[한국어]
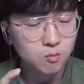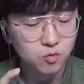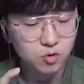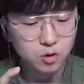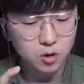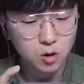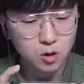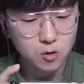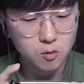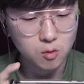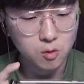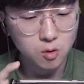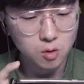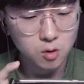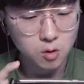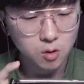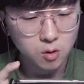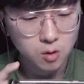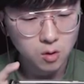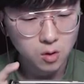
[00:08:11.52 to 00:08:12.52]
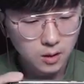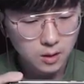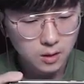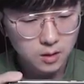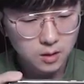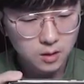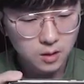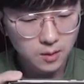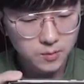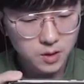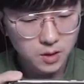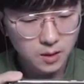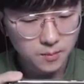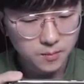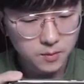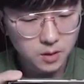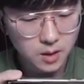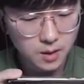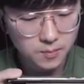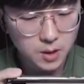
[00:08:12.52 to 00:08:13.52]
열고 트랩 트랩
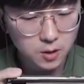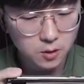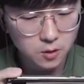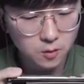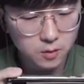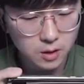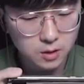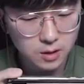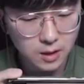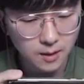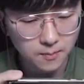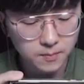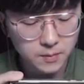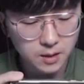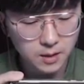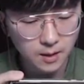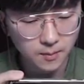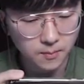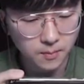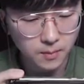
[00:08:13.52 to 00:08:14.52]
트랩 챙겨오자 트랩 트랩